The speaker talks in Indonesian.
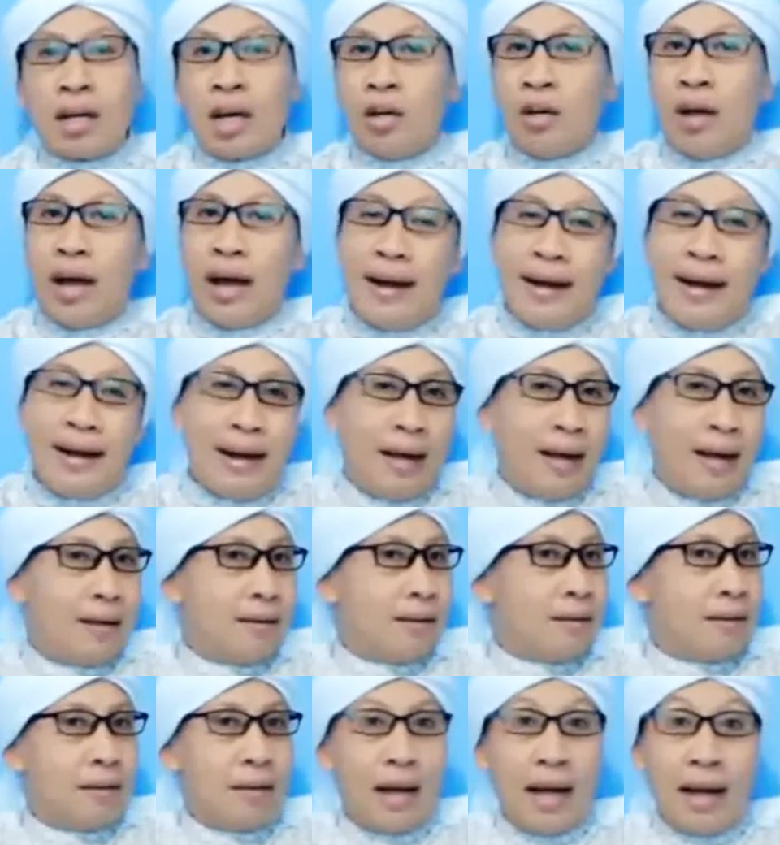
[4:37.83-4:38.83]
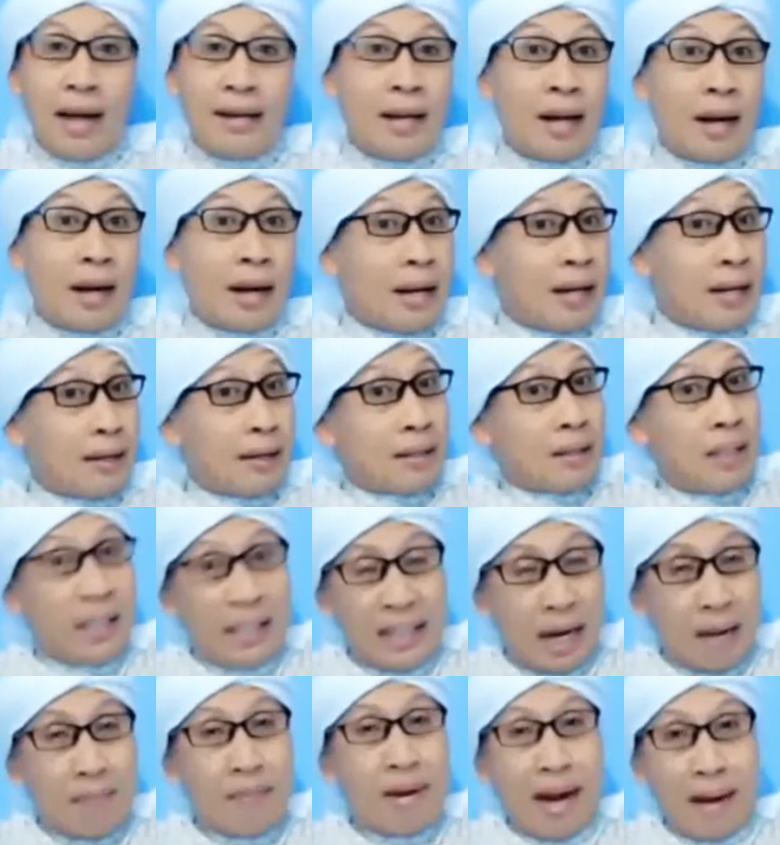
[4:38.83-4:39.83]
kalau Anda anda
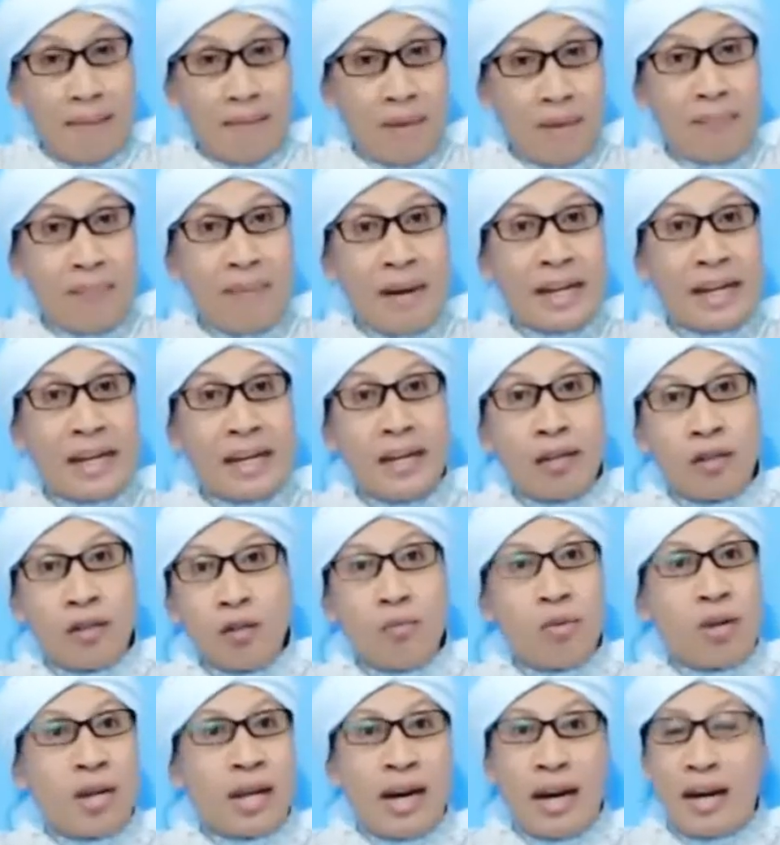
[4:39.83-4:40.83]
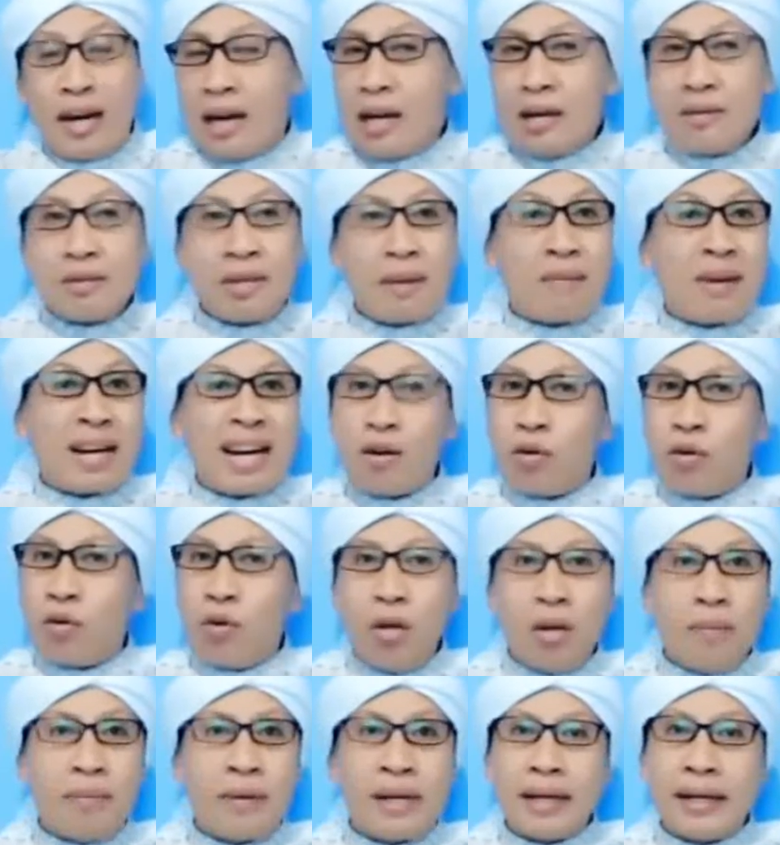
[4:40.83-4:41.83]
tidak mengambil bagian itu, mungkin Anda bisa
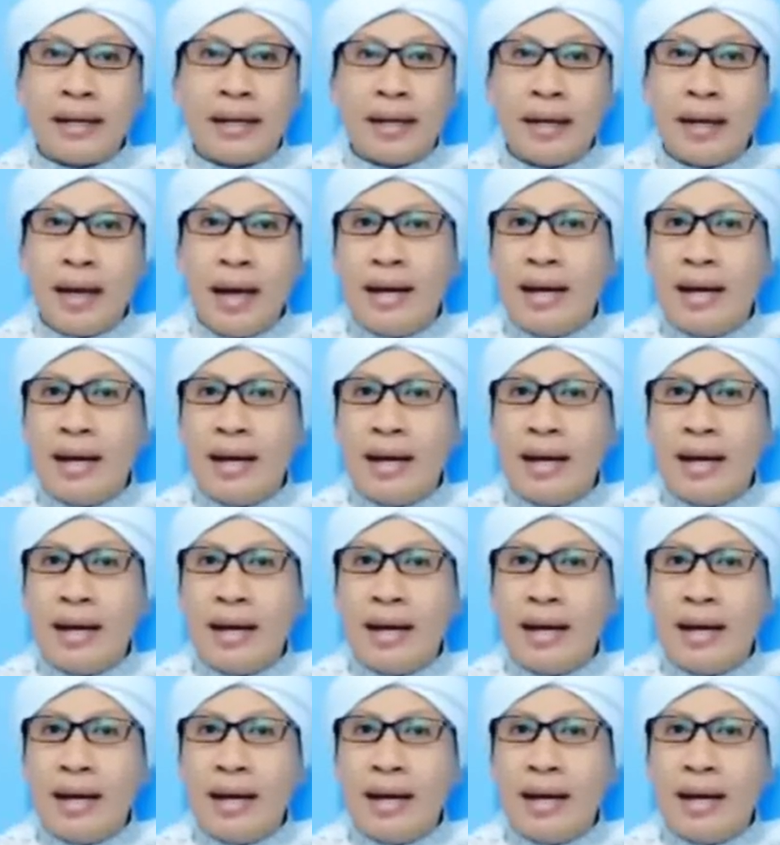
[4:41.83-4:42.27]
merangkul mereka.